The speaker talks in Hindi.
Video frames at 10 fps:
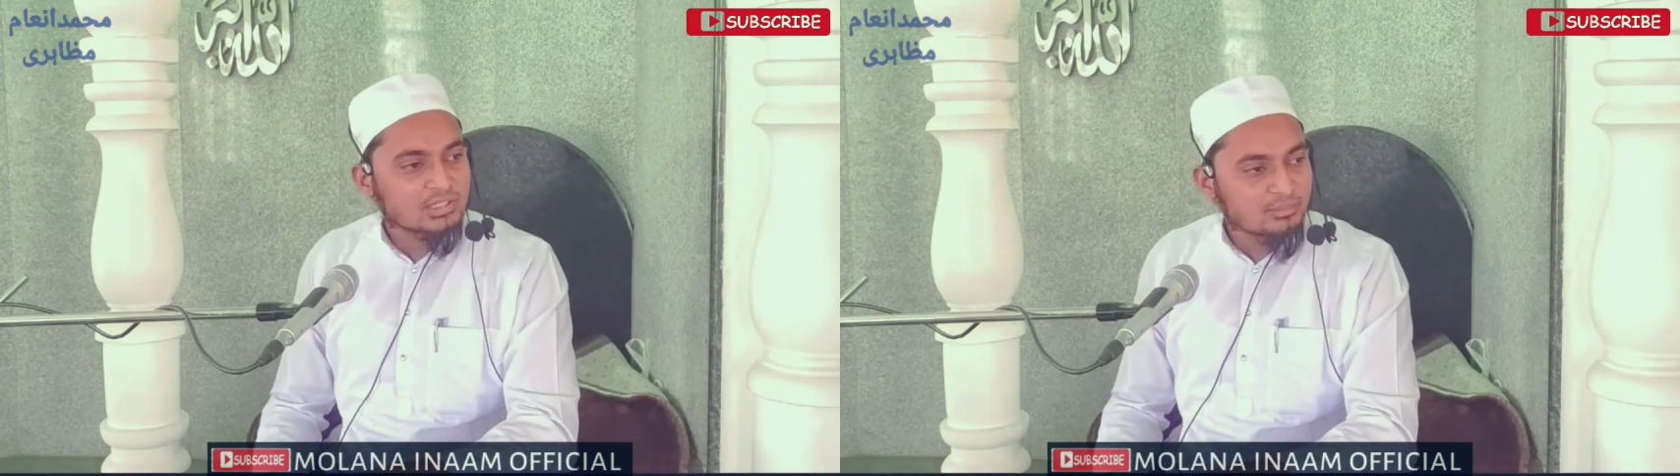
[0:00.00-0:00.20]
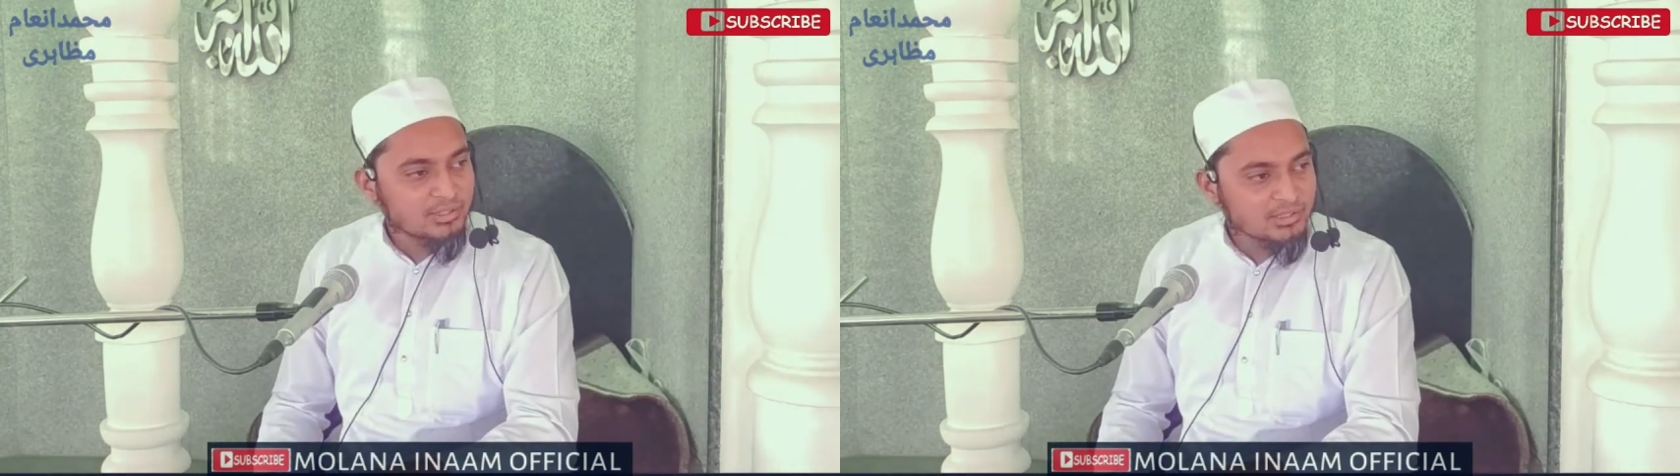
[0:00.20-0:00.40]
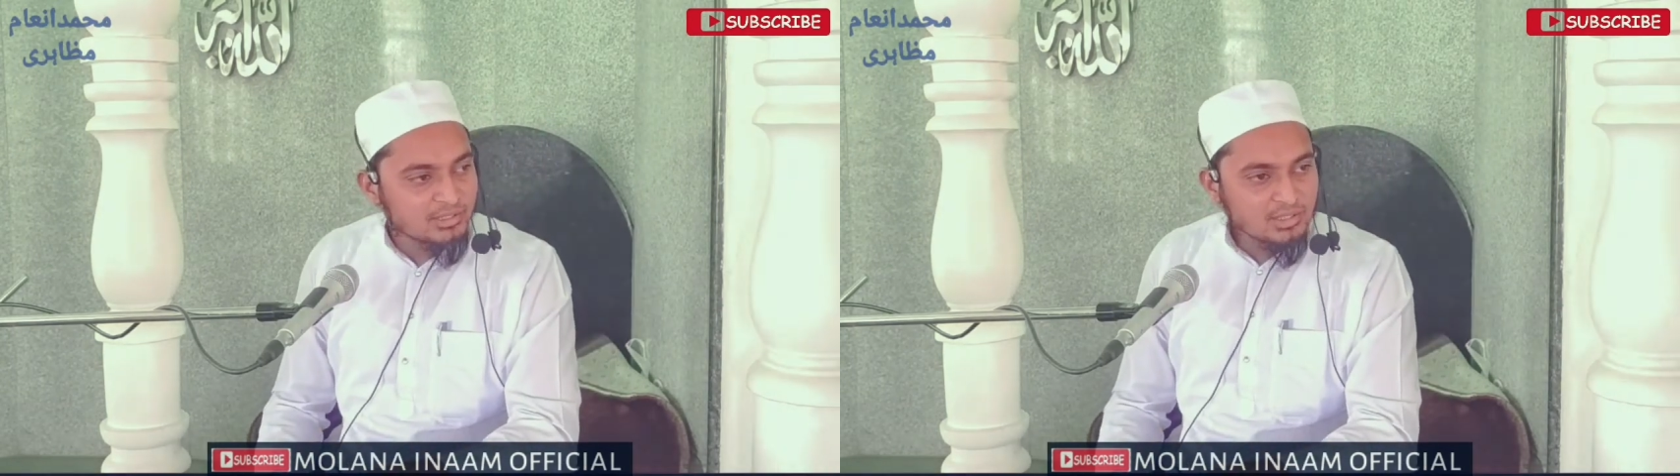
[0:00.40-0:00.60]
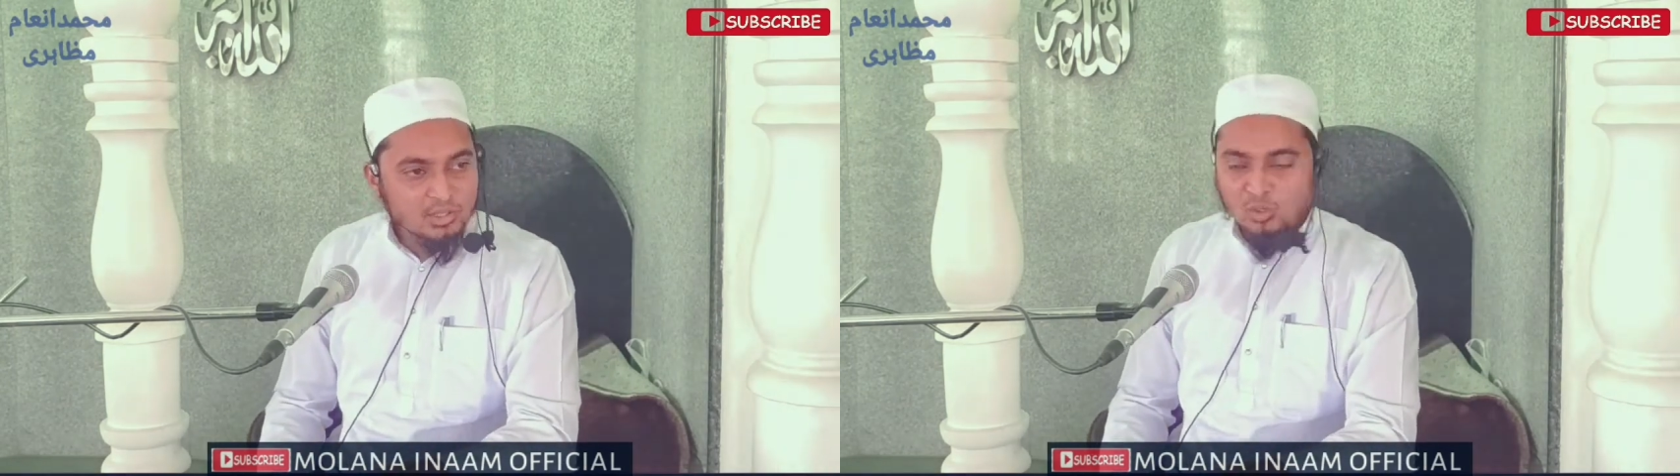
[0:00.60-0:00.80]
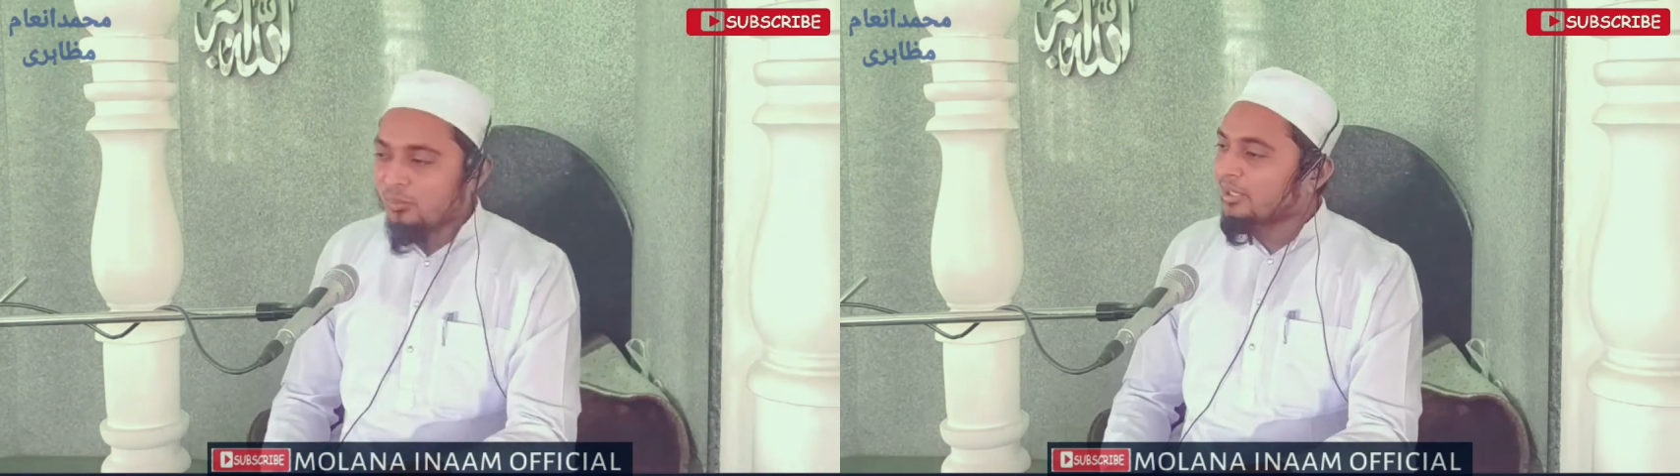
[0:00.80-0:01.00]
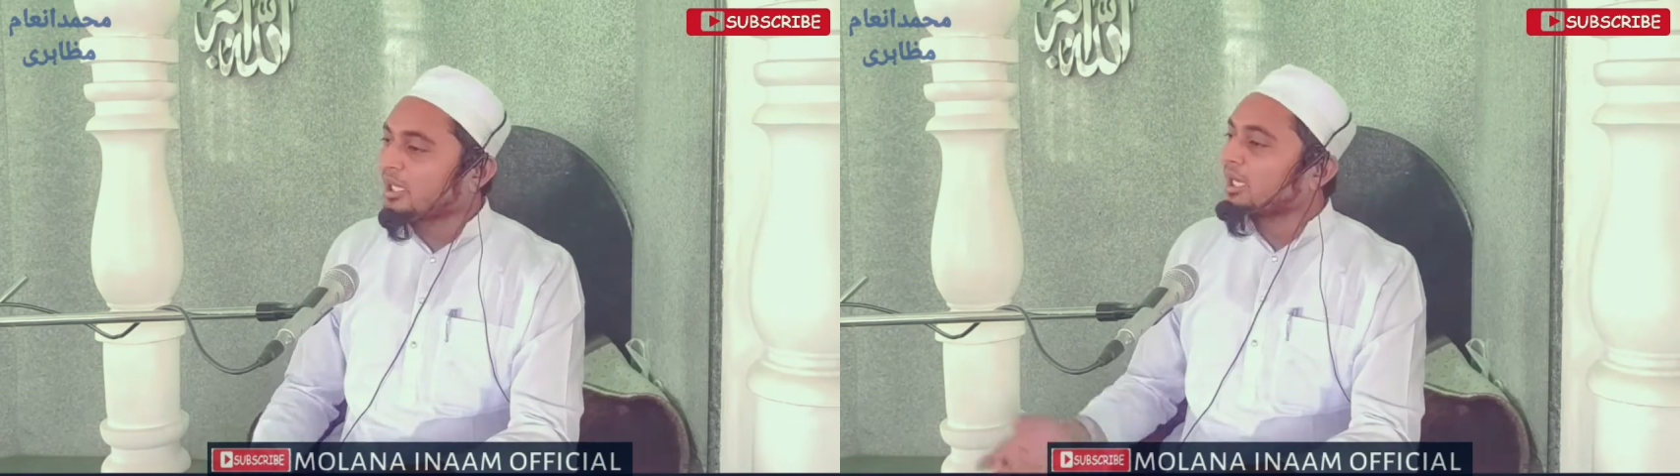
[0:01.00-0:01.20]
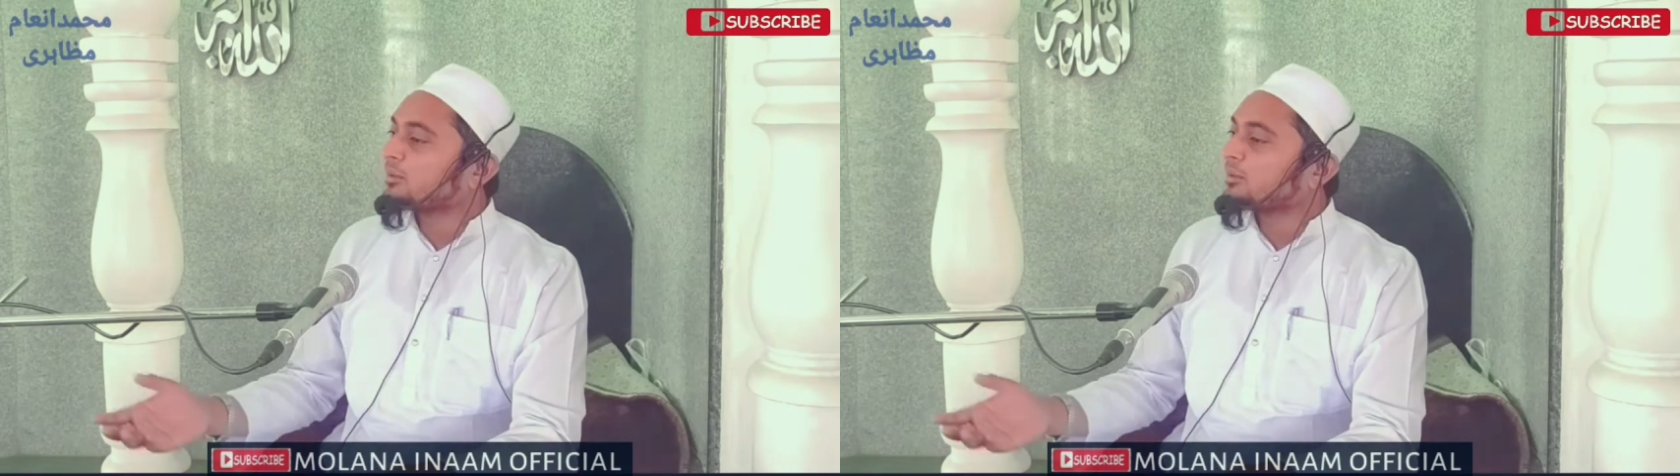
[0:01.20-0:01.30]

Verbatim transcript: डरता भी नहीं ओ भाई